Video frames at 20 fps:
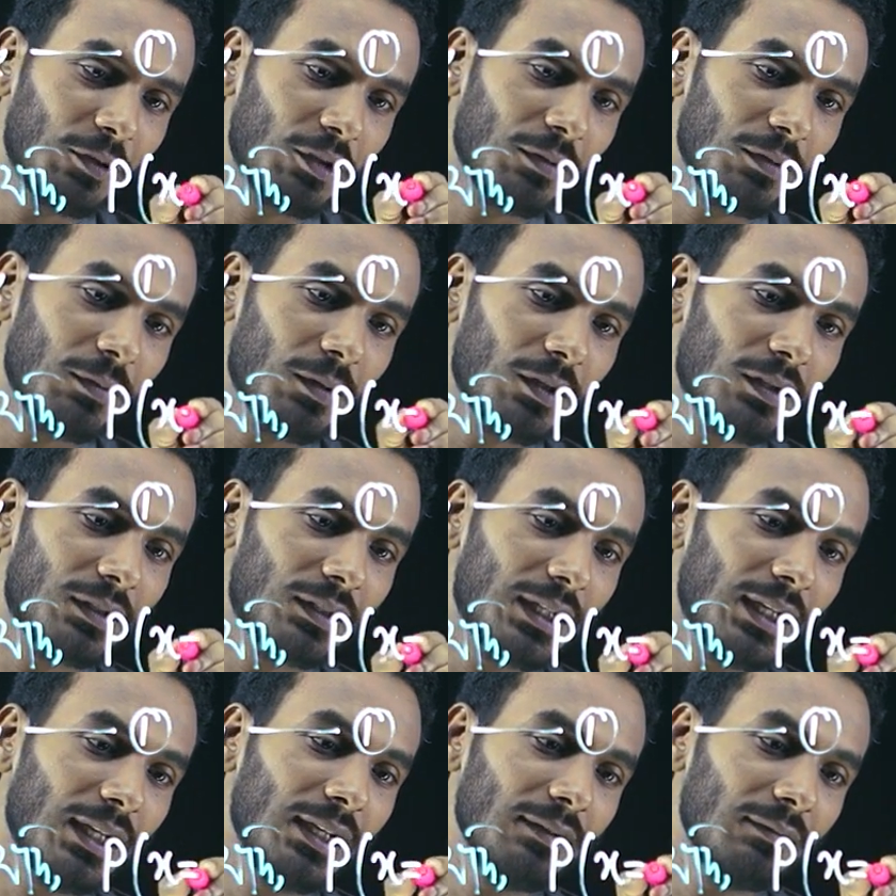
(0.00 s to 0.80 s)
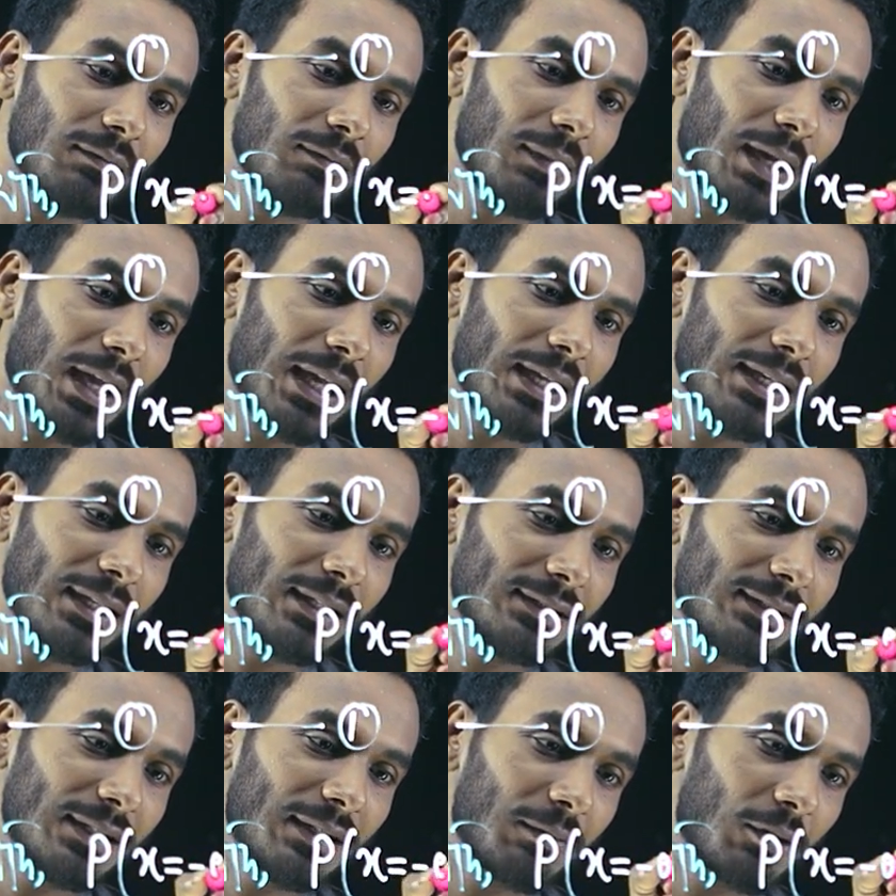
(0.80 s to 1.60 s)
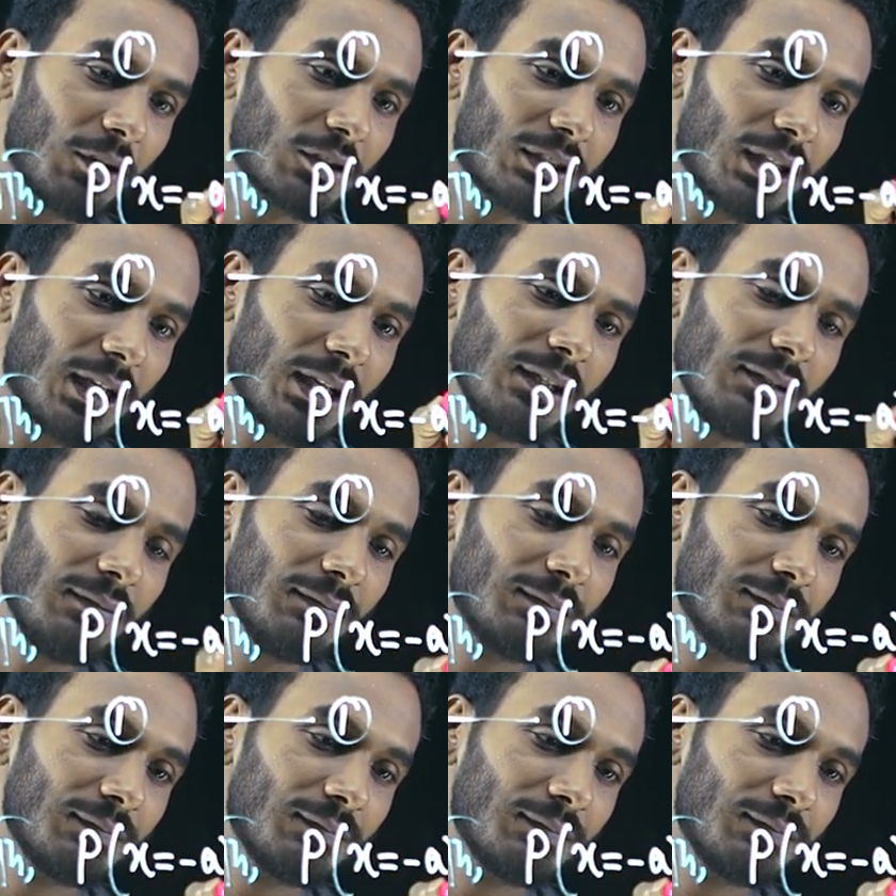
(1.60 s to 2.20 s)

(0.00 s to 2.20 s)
পরিবর্তে মাইনাস এ বসাই